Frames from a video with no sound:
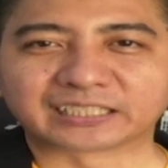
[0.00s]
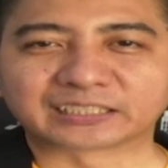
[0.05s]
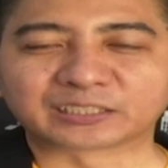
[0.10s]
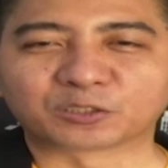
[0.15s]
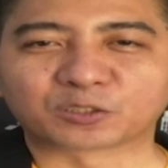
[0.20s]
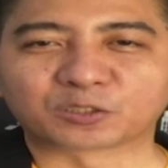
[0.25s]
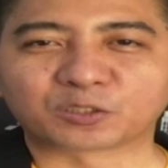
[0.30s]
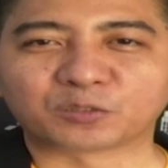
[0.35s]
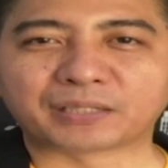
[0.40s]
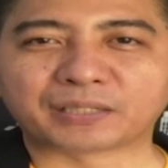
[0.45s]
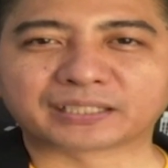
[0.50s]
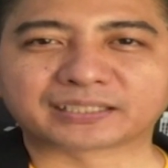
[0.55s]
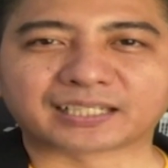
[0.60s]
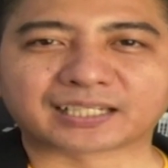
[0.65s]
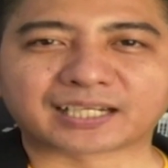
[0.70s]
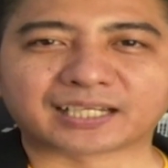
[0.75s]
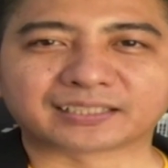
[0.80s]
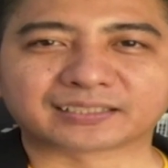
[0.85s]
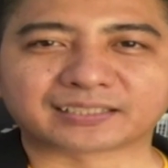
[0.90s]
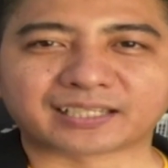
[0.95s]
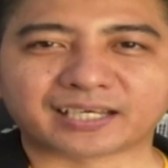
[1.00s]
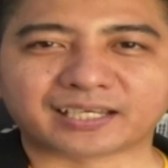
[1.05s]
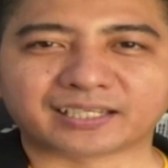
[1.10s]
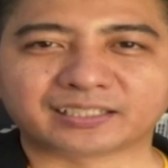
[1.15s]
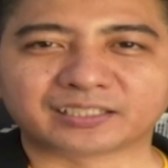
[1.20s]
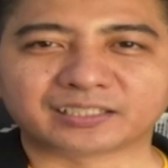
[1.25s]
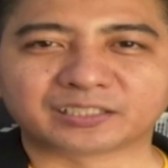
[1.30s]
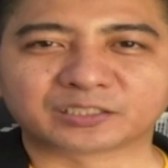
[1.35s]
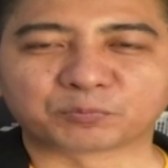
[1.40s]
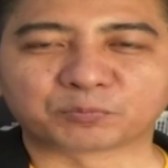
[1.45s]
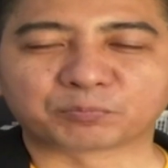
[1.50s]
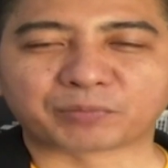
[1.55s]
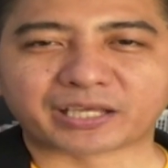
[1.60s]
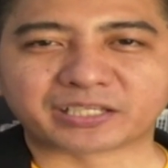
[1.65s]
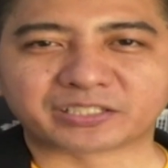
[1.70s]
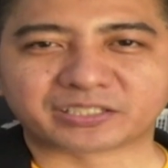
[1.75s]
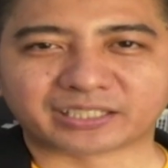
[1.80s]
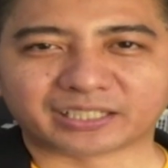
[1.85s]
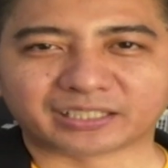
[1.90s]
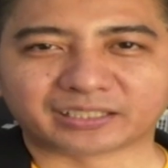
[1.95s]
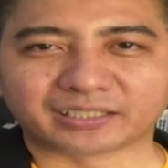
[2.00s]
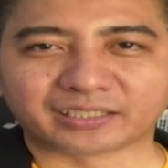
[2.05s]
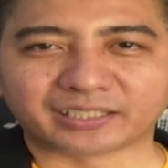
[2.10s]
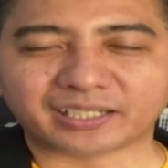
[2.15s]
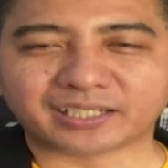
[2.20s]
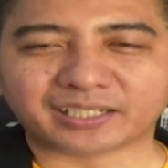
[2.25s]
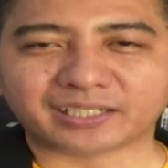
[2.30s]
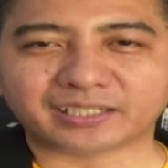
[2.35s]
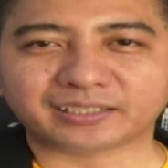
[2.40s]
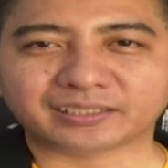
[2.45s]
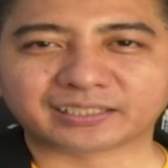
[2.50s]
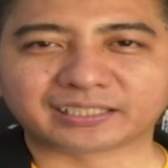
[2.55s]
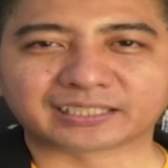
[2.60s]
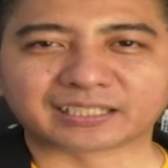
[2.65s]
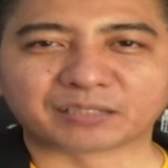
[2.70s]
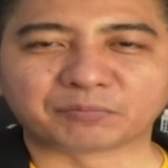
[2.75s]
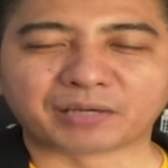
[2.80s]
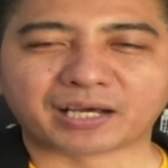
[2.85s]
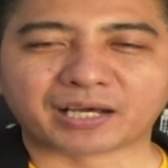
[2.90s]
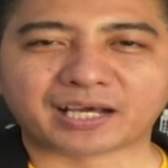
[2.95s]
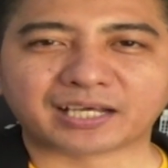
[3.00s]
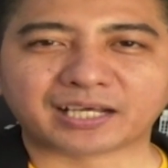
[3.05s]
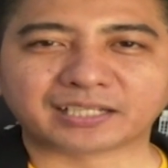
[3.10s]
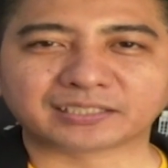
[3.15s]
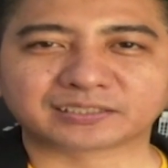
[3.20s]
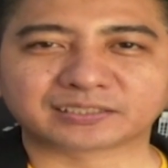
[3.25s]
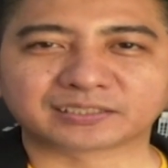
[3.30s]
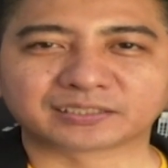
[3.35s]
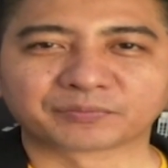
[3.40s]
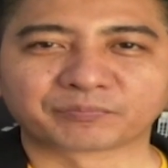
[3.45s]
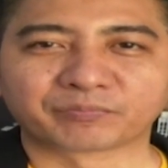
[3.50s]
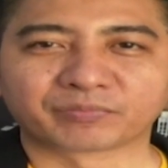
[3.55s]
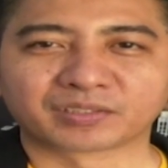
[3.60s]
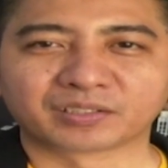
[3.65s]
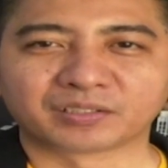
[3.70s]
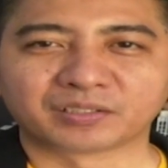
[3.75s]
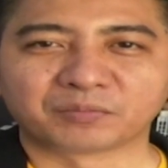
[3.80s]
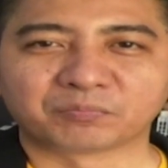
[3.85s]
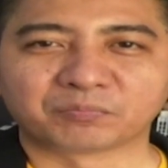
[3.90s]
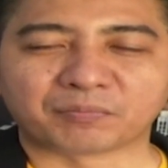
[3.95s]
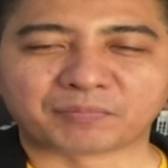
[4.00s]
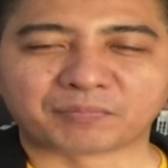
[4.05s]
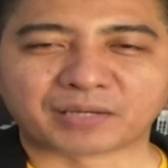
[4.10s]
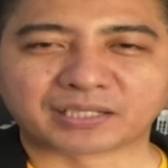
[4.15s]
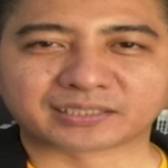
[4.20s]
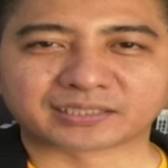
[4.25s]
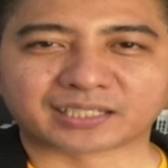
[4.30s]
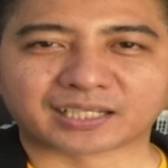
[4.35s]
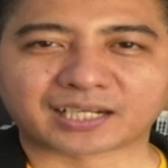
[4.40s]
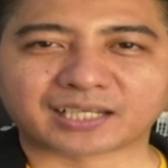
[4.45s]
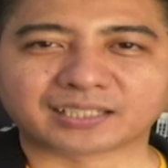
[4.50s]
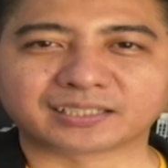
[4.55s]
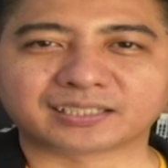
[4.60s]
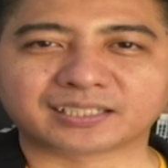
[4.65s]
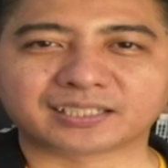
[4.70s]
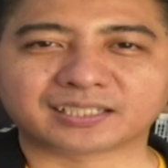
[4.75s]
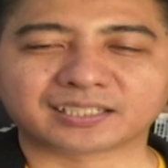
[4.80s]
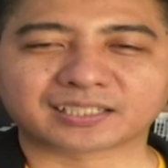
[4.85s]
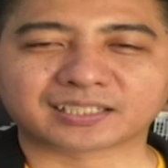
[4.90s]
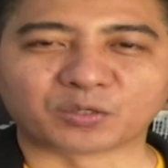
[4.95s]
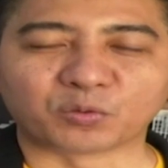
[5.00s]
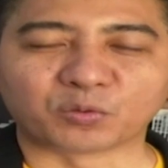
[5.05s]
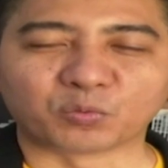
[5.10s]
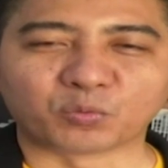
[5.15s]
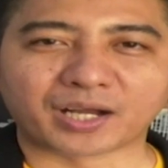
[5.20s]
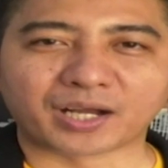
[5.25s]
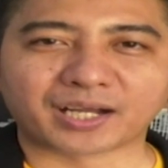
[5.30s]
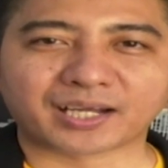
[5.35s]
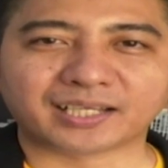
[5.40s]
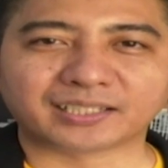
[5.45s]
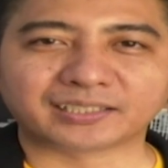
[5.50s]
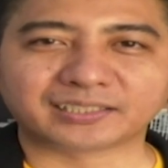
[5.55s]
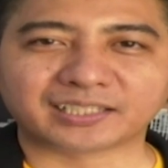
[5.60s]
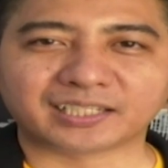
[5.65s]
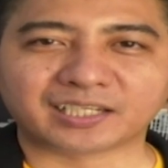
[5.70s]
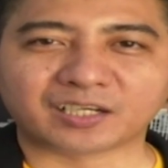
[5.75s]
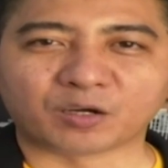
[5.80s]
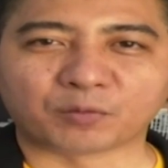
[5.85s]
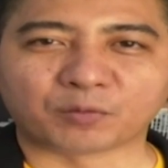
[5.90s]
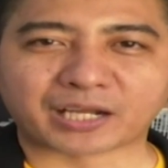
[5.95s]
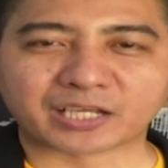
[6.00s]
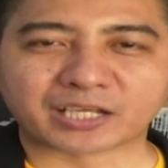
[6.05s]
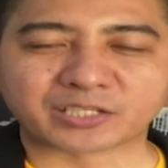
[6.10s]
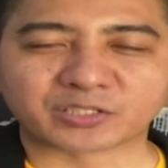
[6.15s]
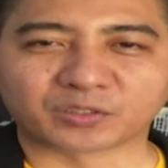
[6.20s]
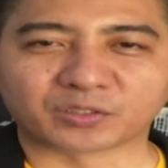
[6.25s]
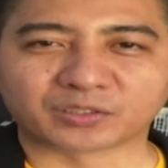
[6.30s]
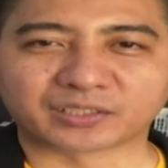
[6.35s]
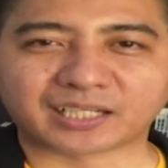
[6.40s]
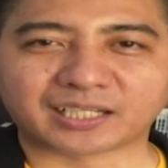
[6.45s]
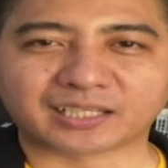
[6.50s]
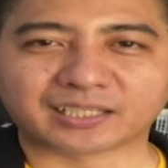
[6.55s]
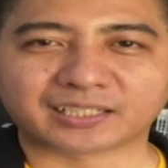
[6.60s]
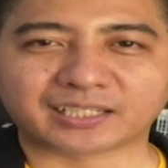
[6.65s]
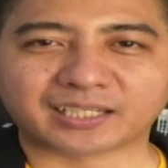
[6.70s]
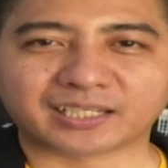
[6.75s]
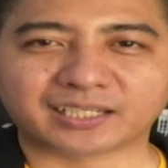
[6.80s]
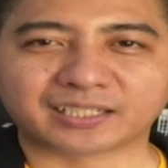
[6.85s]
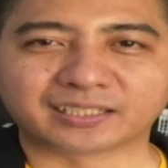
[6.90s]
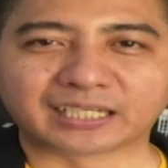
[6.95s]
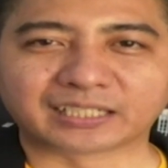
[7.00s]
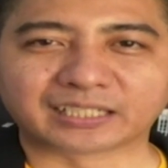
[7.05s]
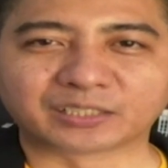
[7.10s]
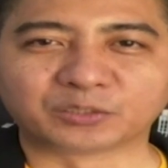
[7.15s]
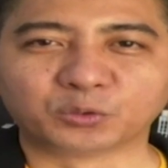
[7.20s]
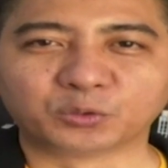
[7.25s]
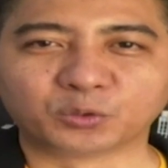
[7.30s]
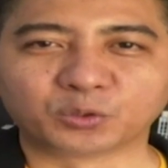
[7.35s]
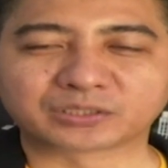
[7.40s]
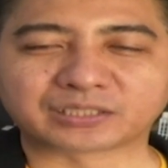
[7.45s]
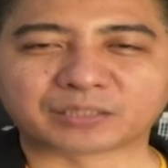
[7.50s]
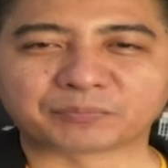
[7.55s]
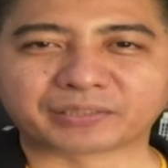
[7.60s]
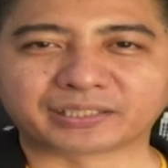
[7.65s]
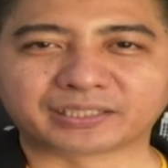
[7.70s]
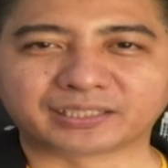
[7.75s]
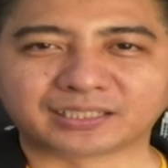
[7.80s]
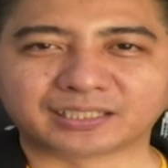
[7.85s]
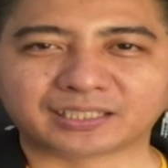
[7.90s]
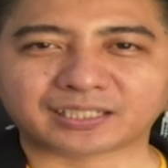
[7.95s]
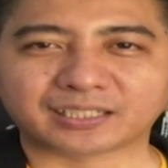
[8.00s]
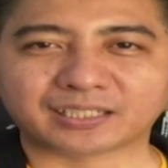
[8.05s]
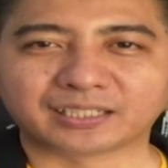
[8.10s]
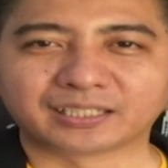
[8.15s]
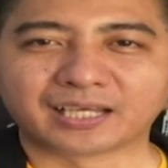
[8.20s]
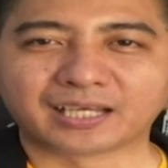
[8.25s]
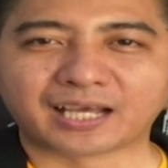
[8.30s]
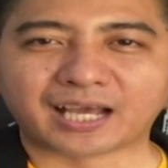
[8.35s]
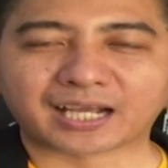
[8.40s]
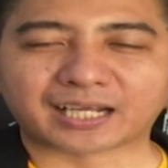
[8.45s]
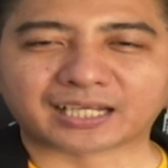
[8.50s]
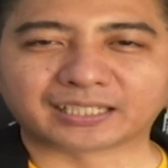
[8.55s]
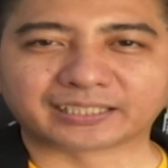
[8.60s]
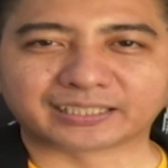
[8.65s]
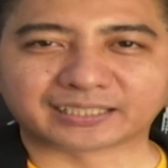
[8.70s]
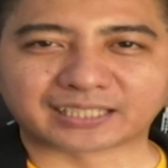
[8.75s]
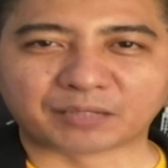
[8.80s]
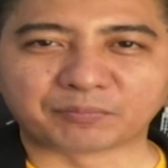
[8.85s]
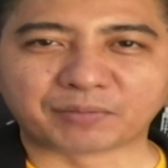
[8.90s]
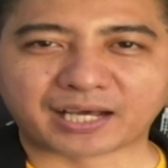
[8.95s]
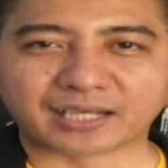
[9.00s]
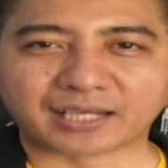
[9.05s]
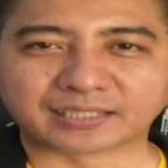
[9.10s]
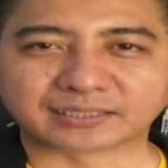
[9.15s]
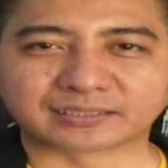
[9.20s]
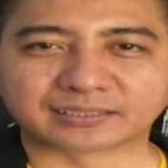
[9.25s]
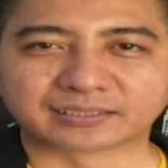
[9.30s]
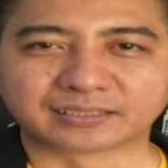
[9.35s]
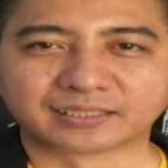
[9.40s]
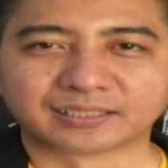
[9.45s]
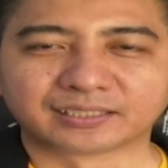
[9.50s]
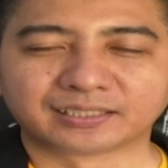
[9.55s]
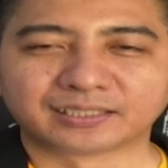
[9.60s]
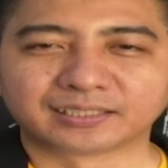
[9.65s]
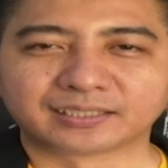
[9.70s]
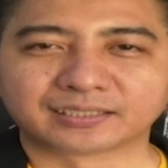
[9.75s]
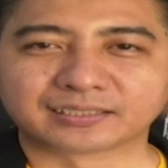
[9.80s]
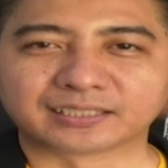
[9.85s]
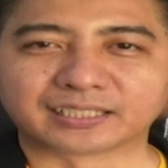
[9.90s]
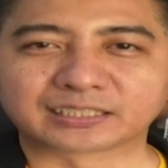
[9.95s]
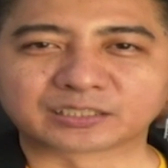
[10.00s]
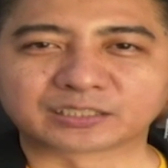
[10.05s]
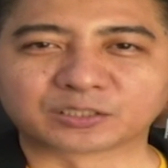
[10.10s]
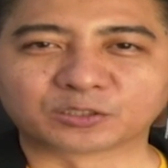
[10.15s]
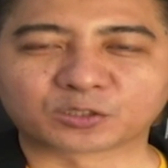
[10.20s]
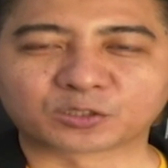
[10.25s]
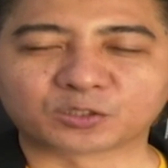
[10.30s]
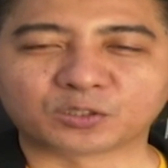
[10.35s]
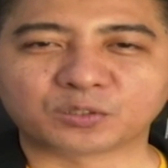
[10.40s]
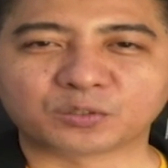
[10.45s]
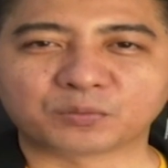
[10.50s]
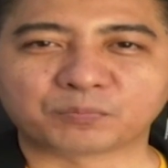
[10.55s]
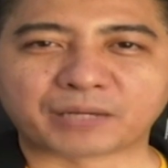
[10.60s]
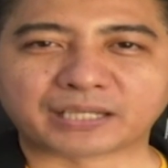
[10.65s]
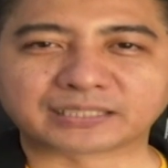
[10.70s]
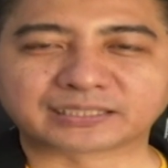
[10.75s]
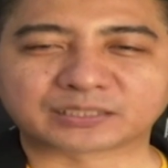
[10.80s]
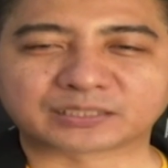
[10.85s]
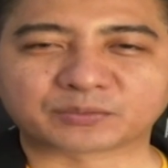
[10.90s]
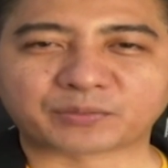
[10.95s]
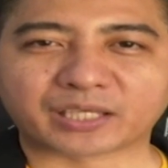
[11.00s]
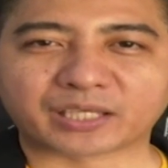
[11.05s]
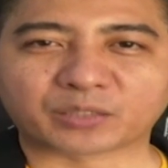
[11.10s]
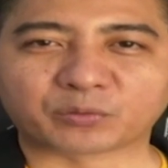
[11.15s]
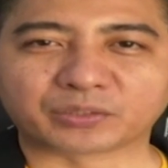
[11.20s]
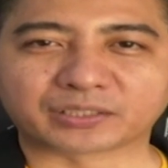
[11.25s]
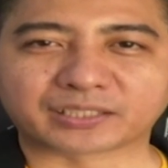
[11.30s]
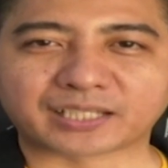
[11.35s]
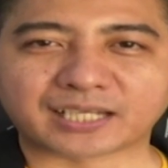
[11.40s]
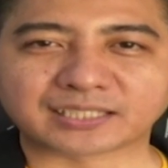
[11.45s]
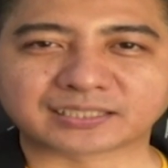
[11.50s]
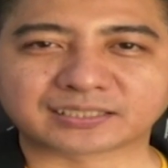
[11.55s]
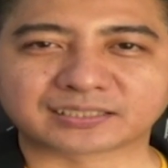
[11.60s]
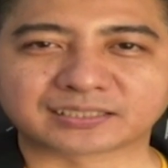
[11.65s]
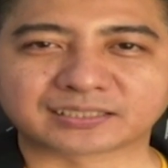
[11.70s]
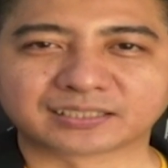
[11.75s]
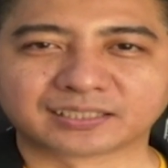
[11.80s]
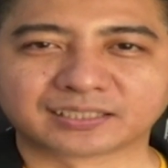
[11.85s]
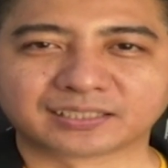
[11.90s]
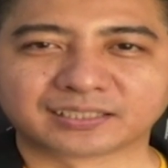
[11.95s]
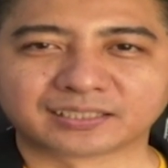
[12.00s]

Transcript: Dari seluruh mata rantai supply chain-nya kita bahas pemasarannya, keuangannya, operasionalnya dari hulu sampai hilir akan kita bahas. Jadi seluruh mahasiswa Ekuitas